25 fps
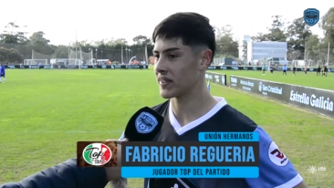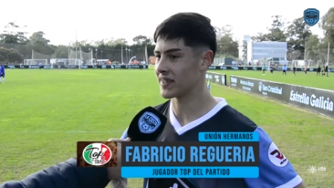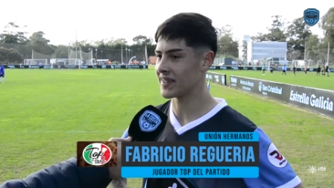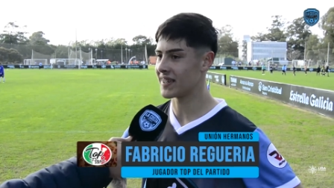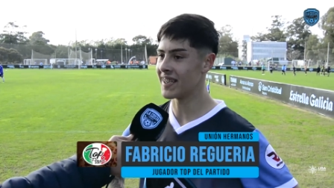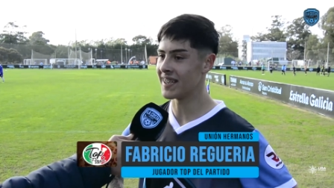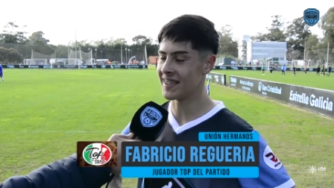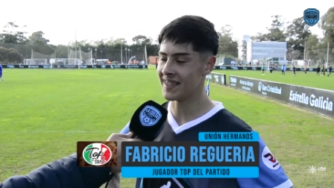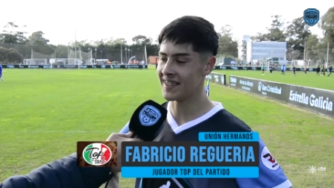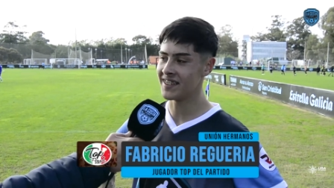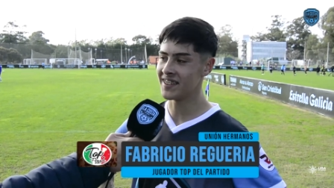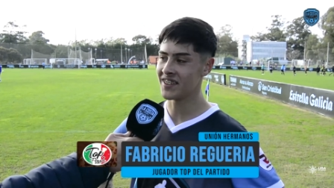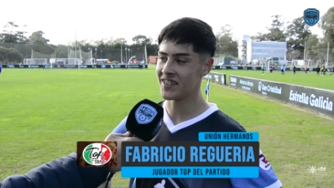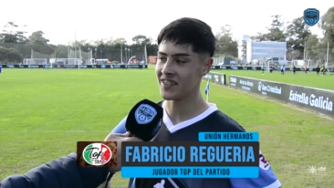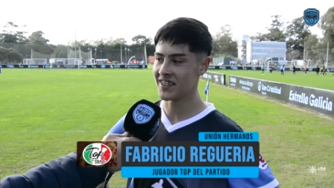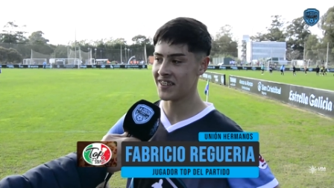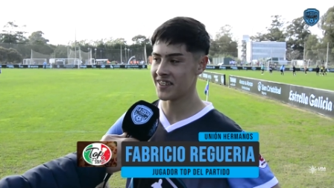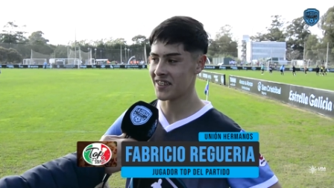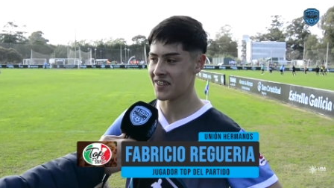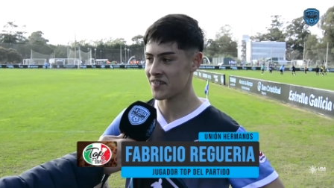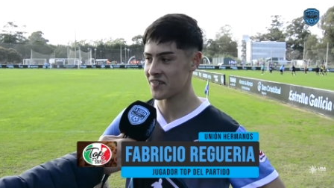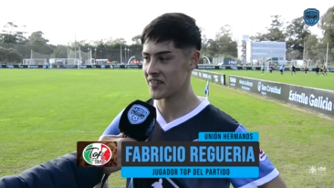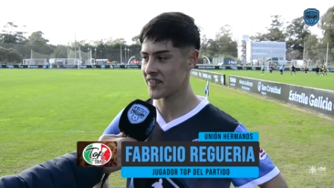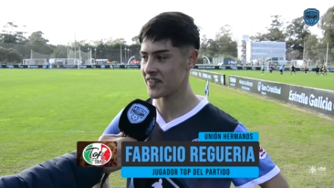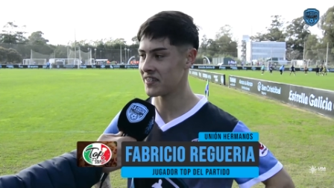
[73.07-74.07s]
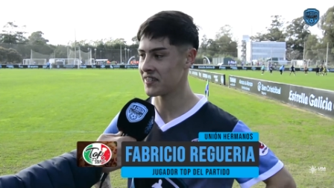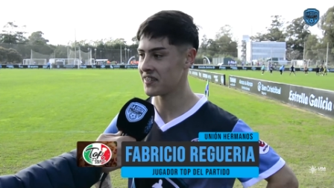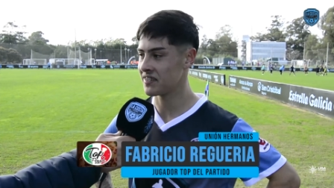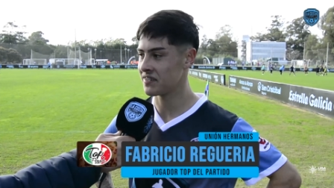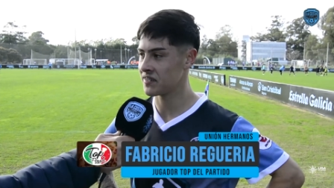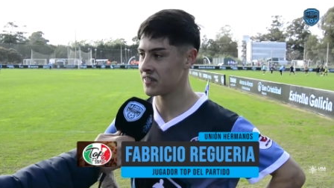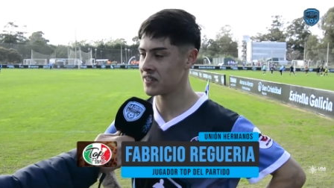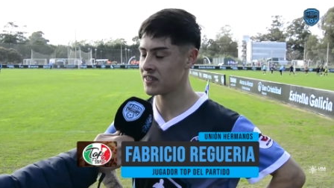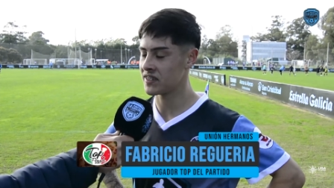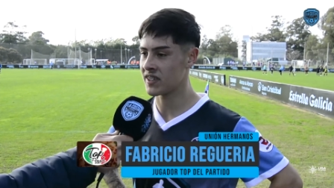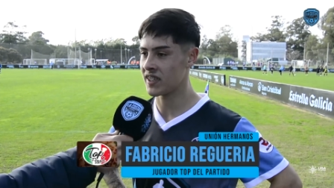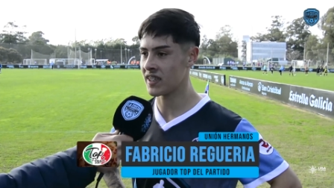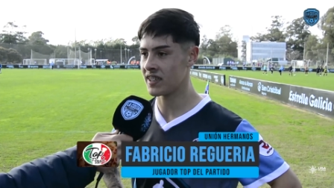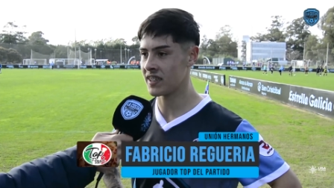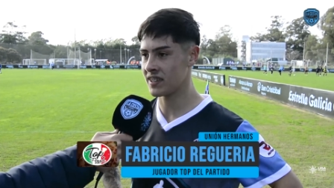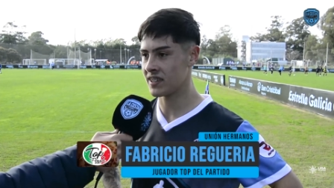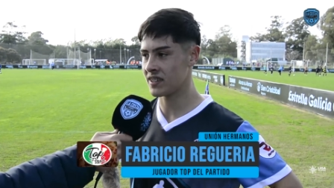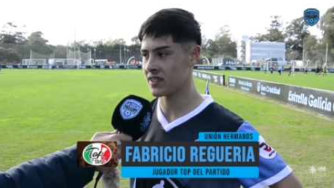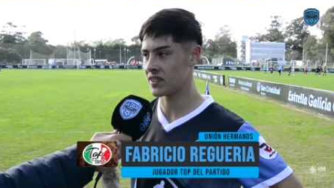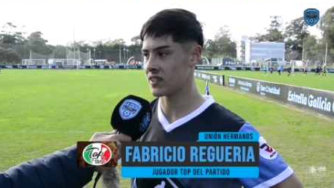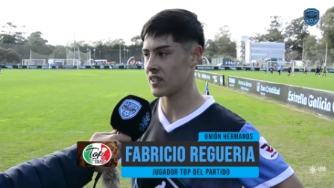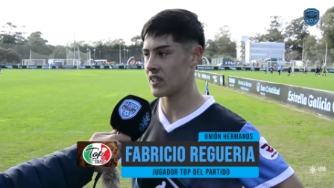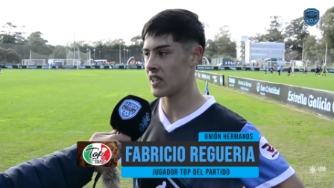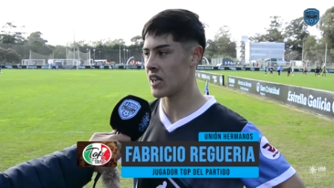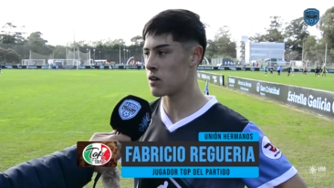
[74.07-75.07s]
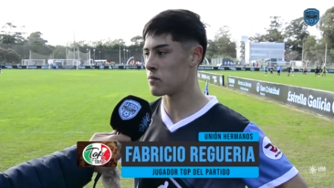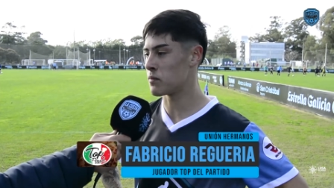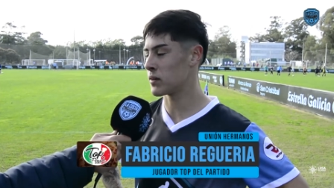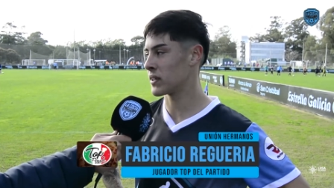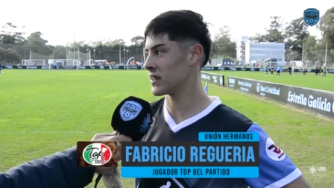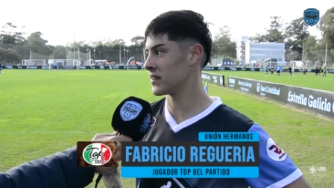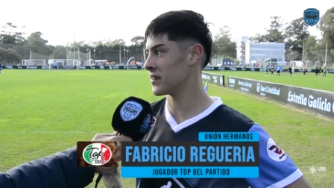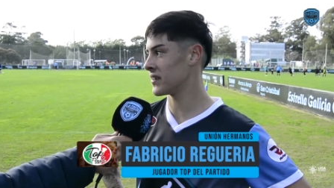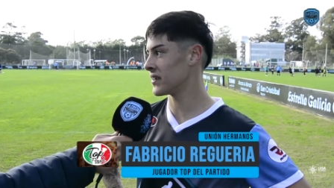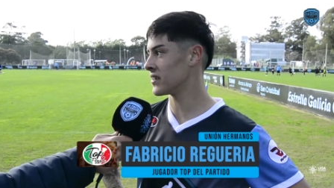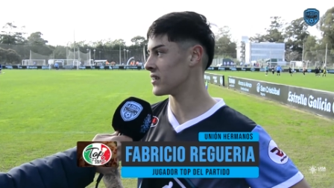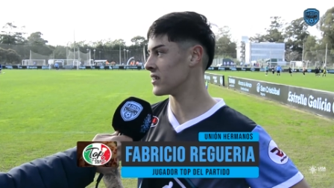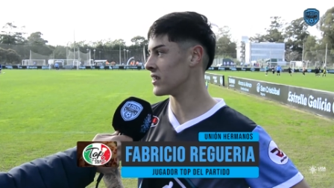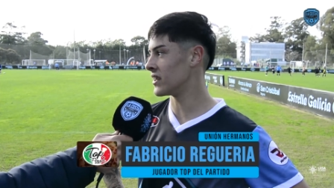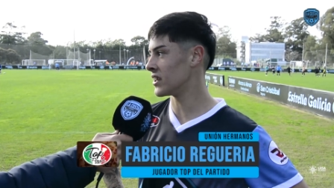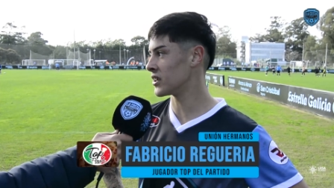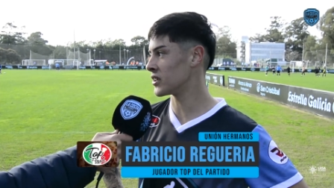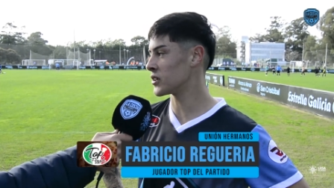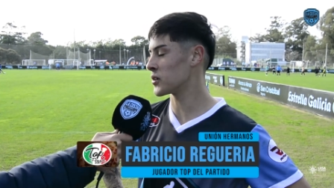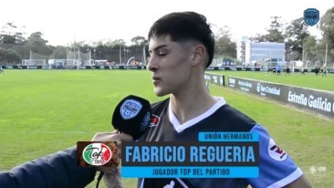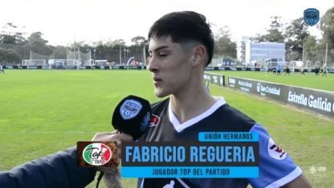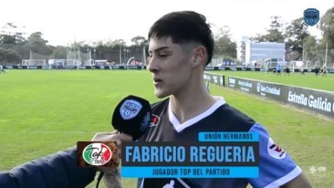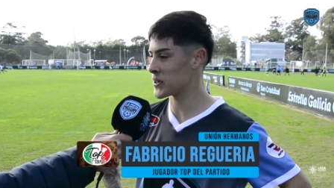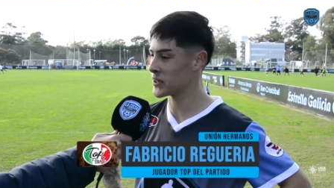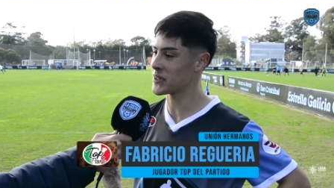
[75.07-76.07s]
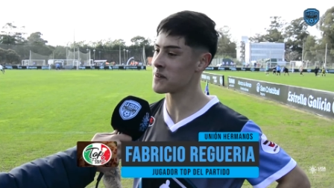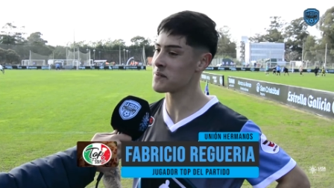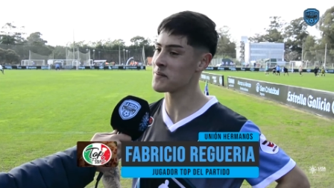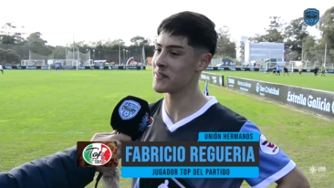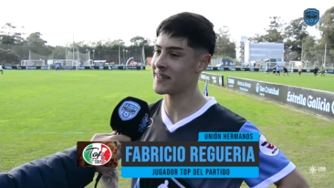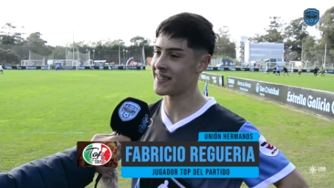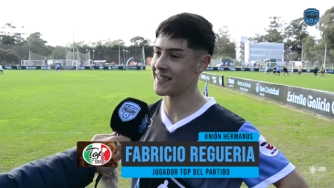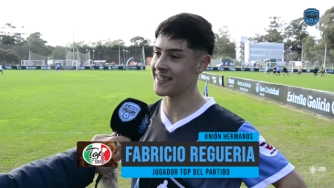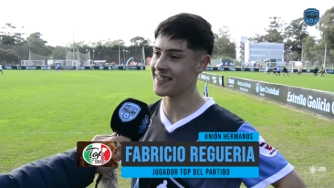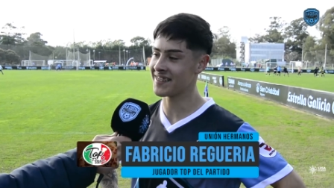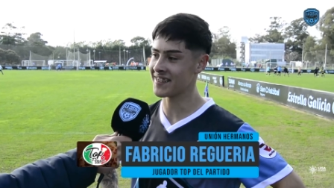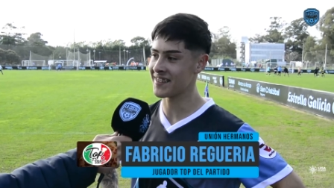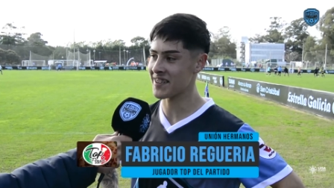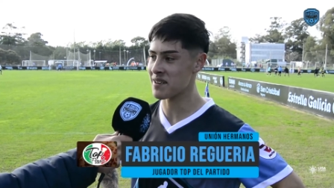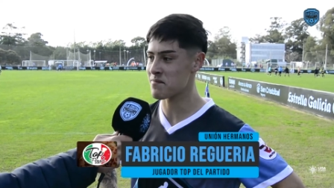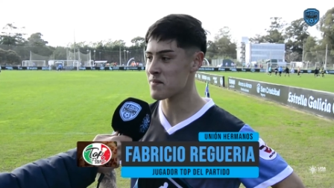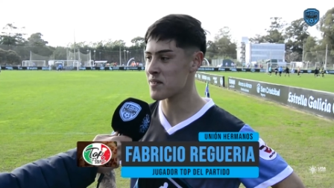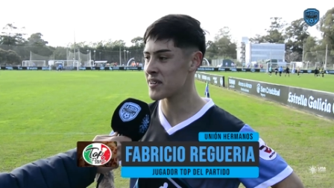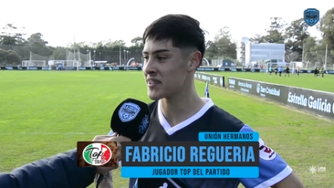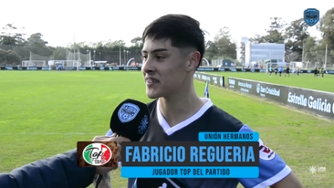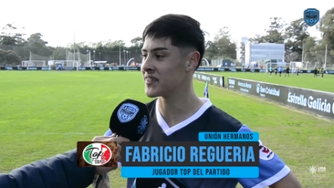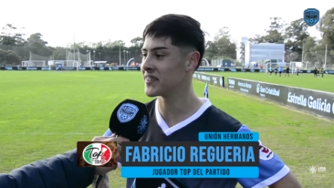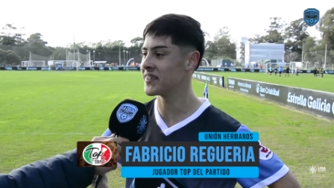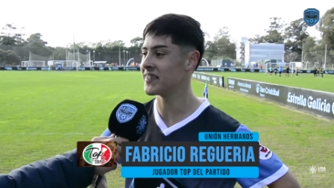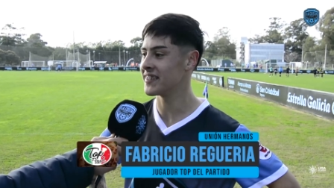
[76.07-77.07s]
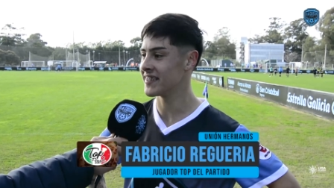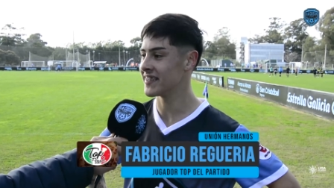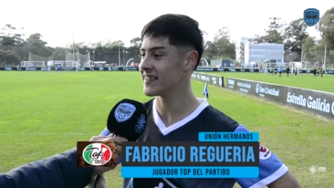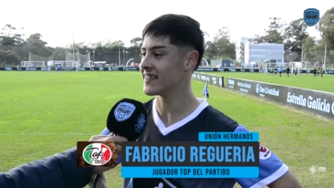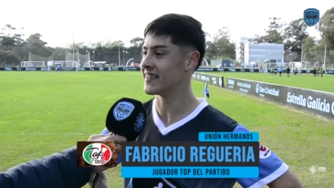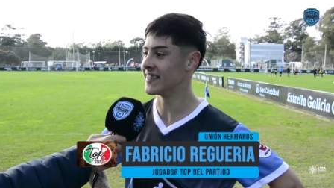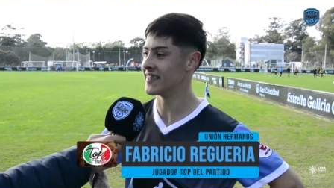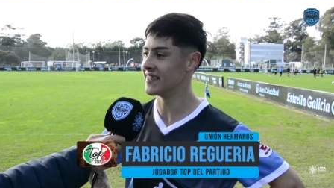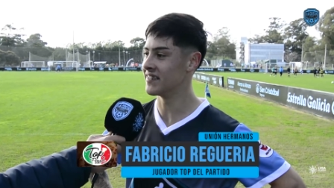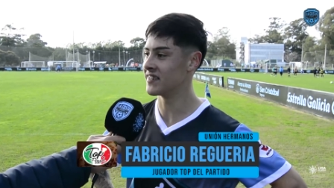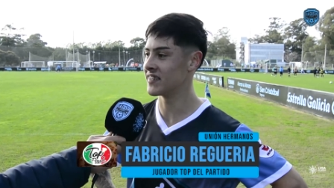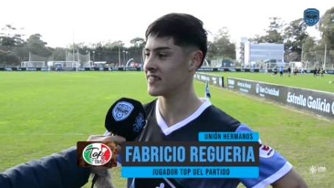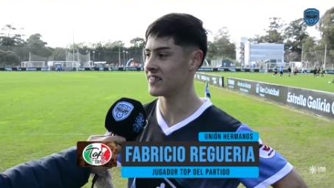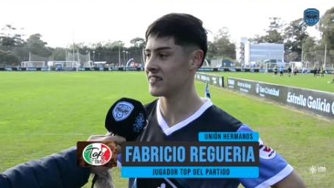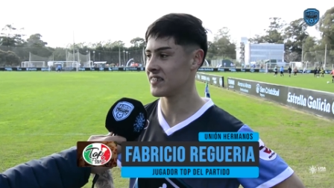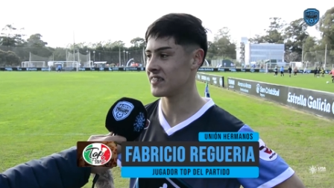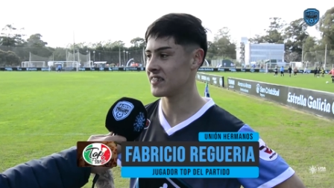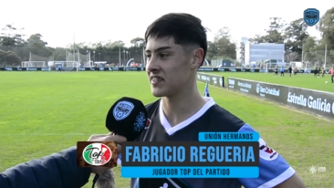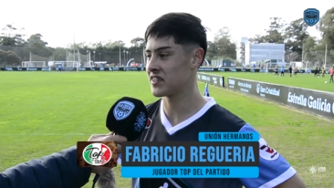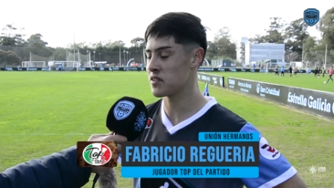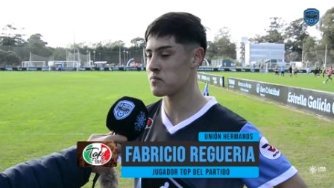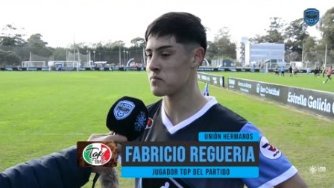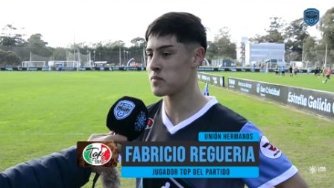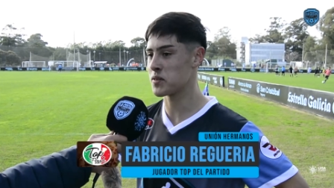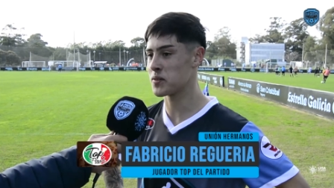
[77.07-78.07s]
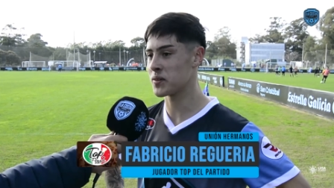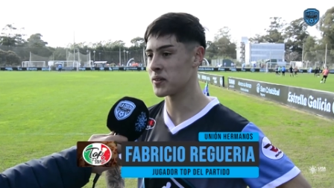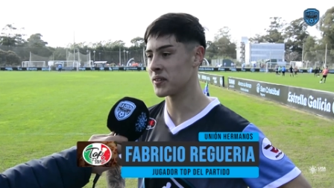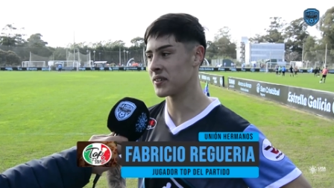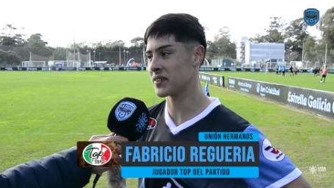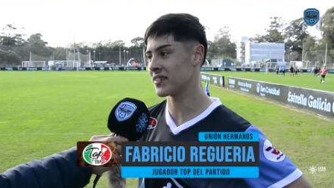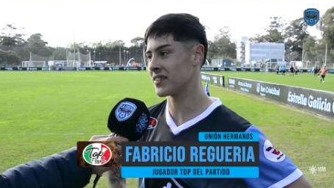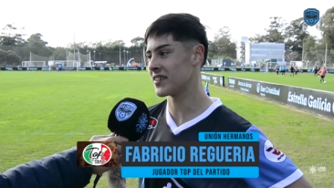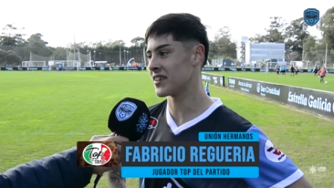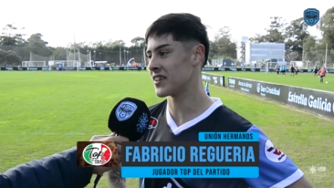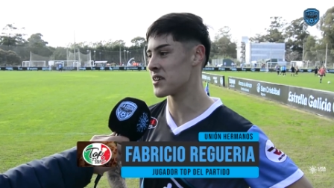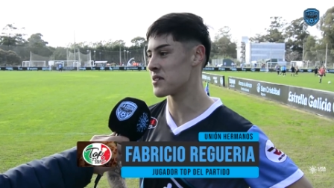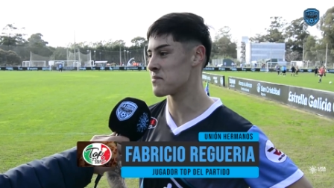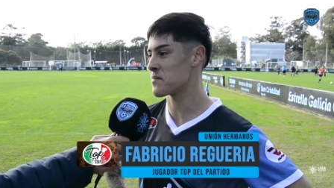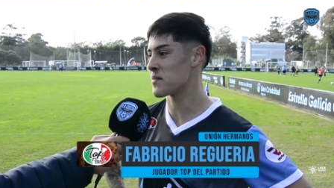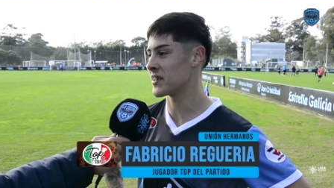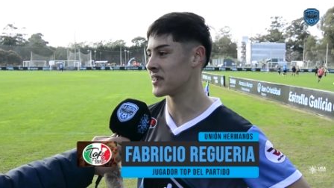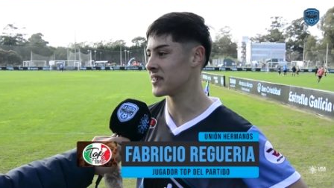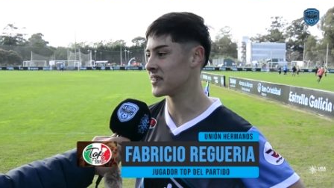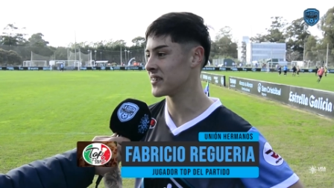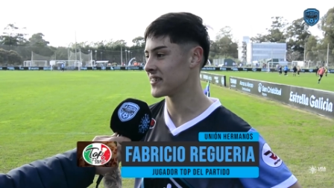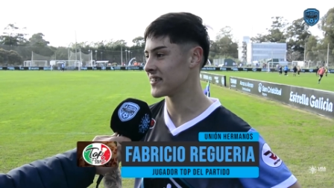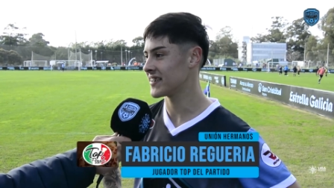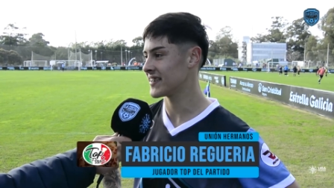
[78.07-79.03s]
Es lindo, es lindo, bueno, es bueno, está lindo. Aparte vengo del otro cuadro también tenía un hermano y, y bueno, siempre jugando con los hermanos.